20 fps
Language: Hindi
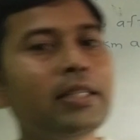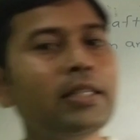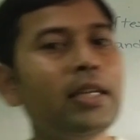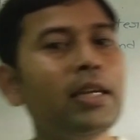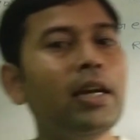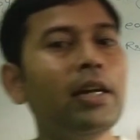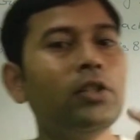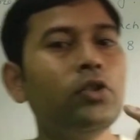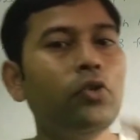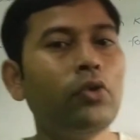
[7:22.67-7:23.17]

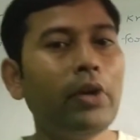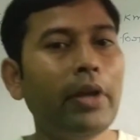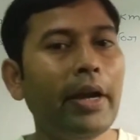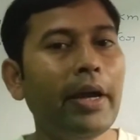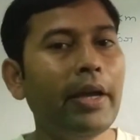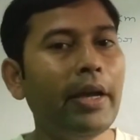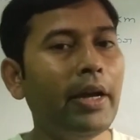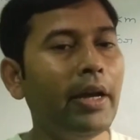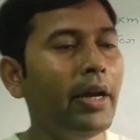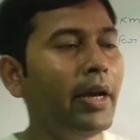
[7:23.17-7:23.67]
टैक्सी का जो
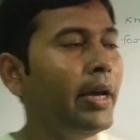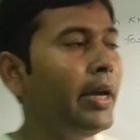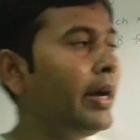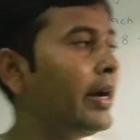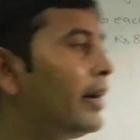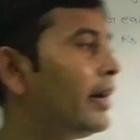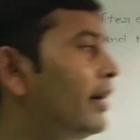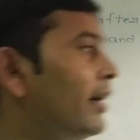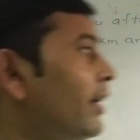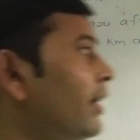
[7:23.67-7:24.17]
किराया है
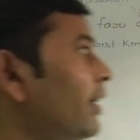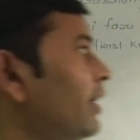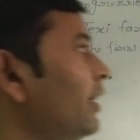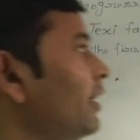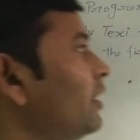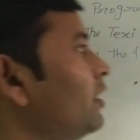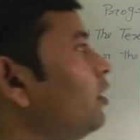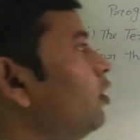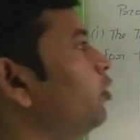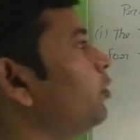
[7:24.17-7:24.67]
हर
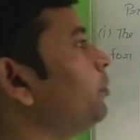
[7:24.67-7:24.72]
एक